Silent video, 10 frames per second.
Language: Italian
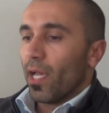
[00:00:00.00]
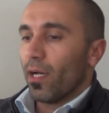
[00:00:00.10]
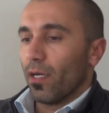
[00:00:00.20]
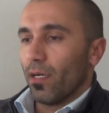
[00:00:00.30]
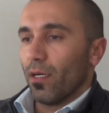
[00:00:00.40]

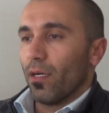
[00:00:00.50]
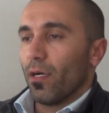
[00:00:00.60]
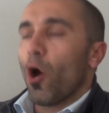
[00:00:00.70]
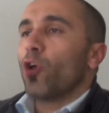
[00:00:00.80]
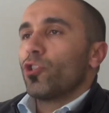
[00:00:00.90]
eh,
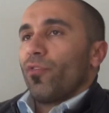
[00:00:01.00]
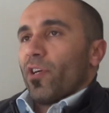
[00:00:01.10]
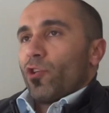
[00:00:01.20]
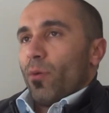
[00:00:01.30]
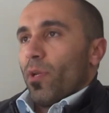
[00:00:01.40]
oggi
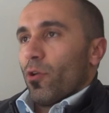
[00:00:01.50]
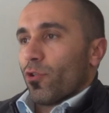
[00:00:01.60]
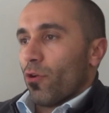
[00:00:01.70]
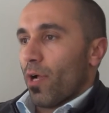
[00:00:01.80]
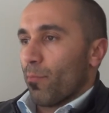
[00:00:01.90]
facciamo il
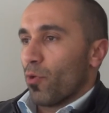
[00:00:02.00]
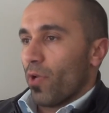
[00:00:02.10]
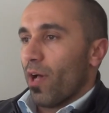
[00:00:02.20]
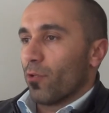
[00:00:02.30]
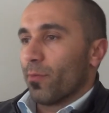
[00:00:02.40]
nostro campionato,